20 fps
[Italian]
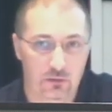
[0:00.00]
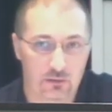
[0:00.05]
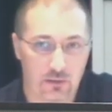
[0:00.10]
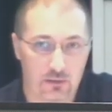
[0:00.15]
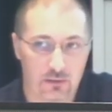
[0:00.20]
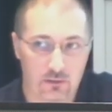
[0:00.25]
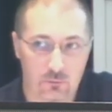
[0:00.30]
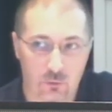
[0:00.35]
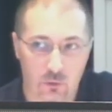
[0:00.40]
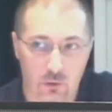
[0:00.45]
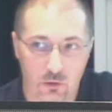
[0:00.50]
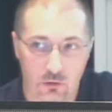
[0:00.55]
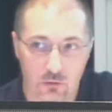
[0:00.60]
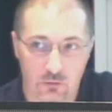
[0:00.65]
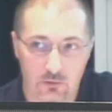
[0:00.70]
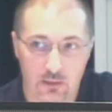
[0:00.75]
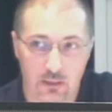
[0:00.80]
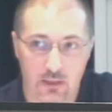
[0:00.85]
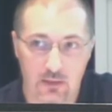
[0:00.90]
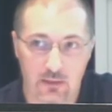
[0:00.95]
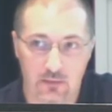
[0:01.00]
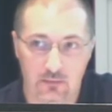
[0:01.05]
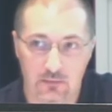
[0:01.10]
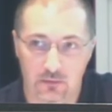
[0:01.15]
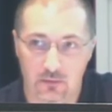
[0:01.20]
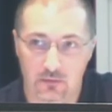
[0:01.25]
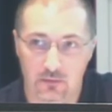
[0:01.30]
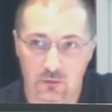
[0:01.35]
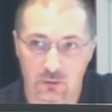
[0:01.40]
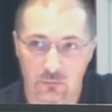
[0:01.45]
del ruolo, della
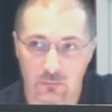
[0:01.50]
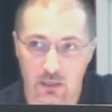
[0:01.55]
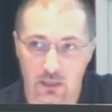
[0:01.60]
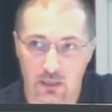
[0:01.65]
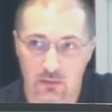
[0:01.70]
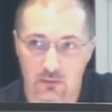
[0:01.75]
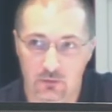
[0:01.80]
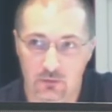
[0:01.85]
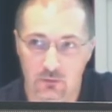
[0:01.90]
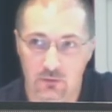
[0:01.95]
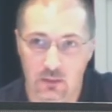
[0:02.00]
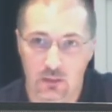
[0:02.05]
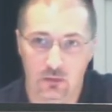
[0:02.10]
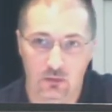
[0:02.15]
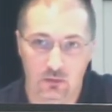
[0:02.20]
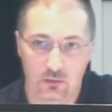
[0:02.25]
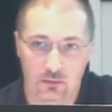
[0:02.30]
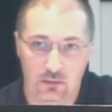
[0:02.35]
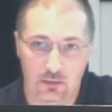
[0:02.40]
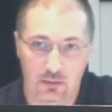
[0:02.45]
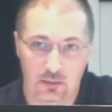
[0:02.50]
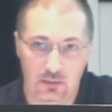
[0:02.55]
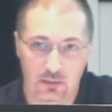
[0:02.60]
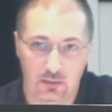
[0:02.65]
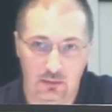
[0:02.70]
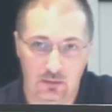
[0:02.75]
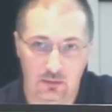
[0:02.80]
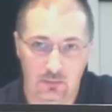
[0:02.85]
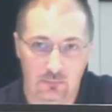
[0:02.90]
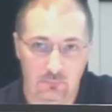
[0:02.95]
catena di comando, del, delle
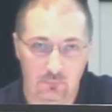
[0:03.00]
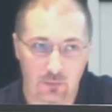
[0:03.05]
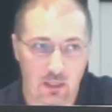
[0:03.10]
eh,